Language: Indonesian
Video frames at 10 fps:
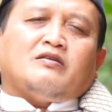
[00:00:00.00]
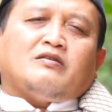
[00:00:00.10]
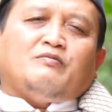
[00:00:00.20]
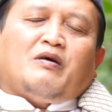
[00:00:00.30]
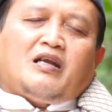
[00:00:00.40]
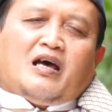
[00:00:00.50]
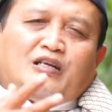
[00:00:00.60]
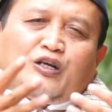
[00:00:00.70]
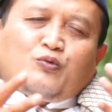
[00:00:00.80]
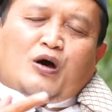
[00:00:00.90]
di mana
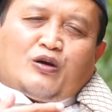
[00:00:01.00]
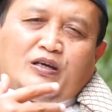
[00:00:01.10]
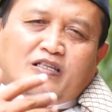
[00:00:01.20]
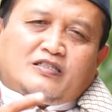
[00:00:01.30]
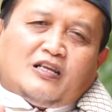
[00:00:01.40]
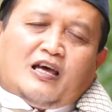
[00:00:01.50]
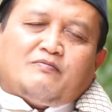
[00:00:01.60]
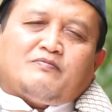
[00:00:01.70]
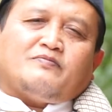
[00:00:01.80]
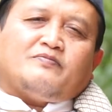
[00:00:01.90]
ada dua orang
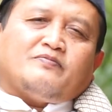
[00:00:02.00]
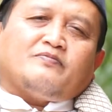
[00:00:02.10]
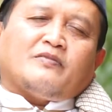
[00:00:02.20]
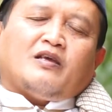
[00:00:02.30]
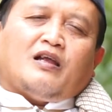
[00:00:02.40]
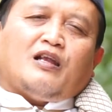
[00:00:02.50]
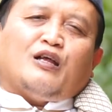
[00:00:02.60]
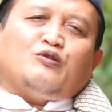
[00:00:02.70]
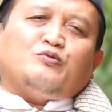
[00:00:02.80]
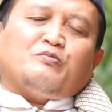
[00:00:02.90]
Islam
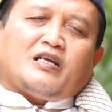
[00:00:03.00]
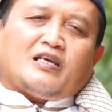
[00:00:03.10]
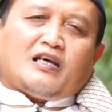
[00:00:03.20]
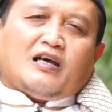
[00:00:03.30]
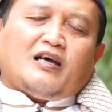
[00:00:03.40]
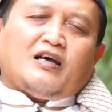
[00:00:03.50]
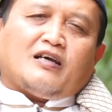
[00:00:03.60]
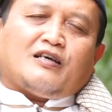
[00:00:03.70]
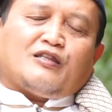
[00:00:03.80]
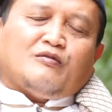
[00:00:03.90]
lalu mereka
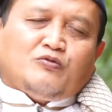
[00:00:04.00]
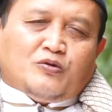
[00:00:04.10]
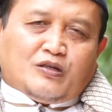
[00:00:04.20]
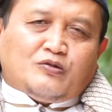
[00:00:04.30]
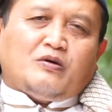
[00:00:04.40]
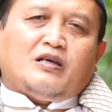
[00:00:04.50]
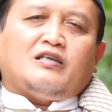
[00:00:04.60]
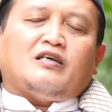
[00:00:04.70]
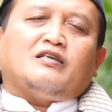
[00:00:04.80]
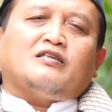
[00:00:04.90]
ketemu
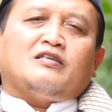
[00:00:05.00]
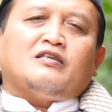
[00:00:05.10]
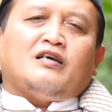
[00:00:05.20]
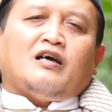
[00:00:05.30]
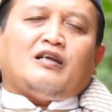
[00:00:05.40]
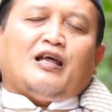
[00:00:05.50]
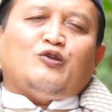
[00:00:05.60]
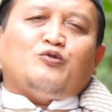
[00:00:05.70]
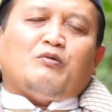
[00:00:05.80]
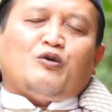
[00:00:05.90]
keduanya
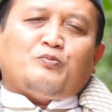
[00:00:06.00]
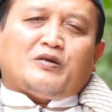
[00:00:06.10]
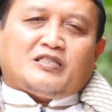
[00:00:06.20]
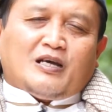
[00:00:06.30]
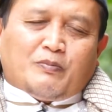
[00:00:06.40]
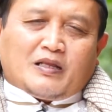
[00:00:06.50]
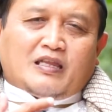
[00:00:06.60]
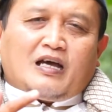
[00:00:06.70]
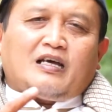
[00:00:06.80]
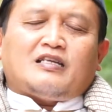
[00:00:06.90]
lalu mau berjabat
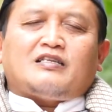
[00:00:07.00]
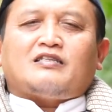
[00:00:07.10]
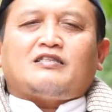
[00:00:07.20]
tangan